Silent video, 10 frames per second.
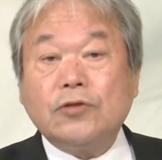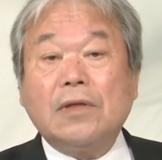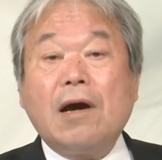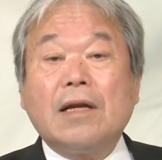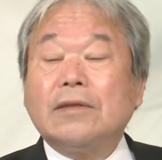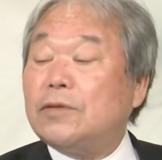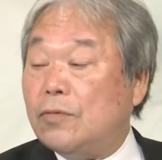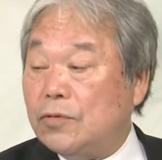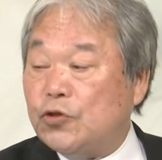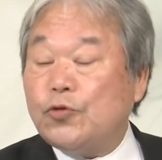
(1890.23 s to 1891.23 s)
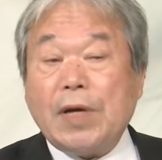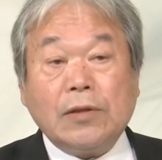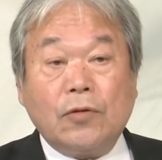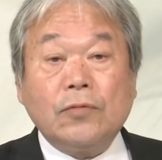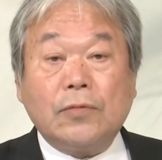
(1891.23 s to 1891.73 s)
だからその10
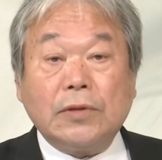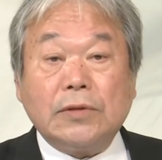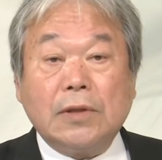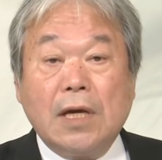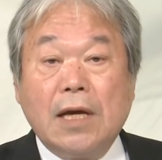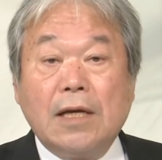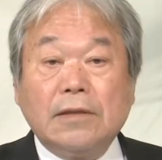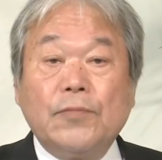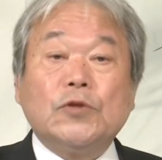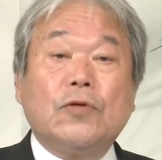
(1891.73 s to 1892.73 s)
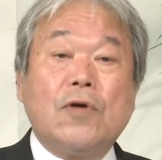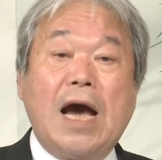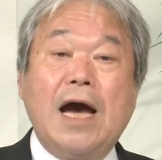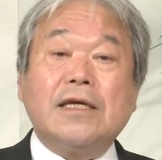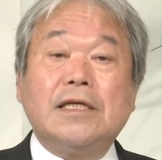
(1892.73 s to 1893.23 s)
万トンというでもそ
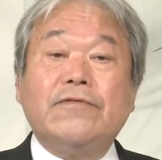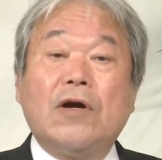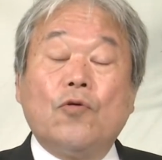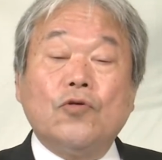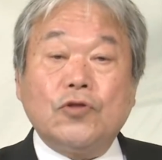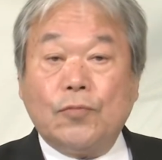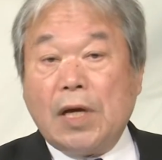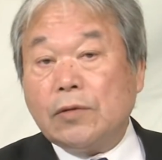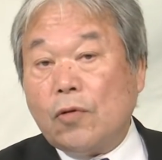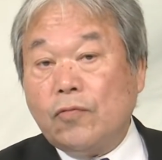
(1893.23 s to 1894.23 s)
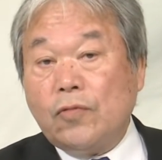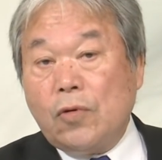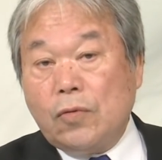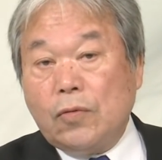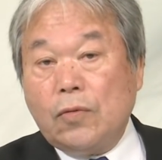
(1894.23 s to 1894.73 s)
の秋には50万トン
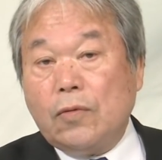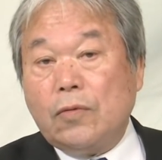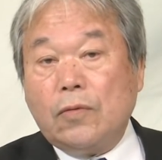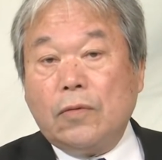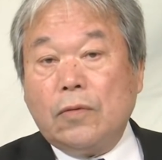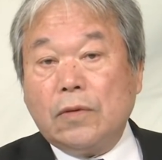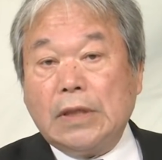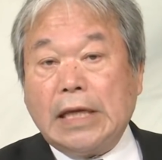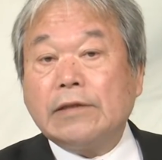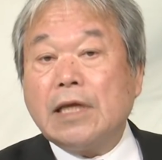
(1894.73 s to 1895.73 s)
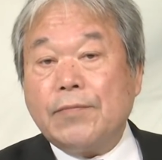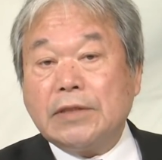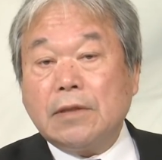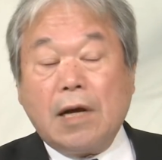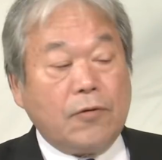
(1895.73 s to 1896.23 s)
をやっていま
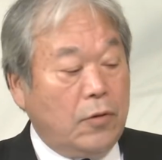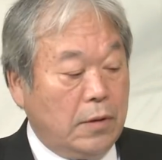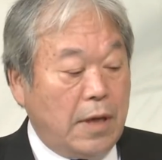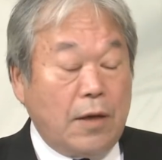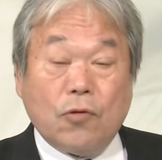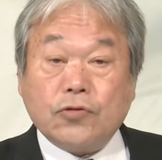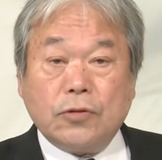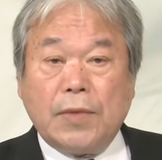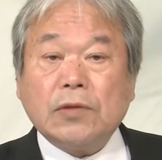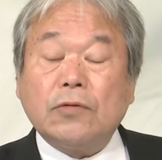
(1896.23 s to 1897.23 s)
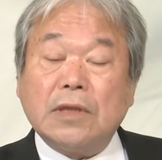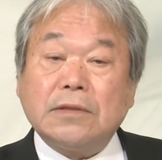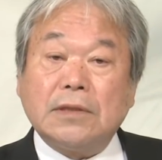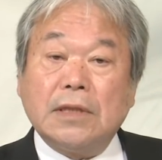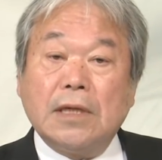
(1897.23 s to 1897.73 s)
す計60万トンです。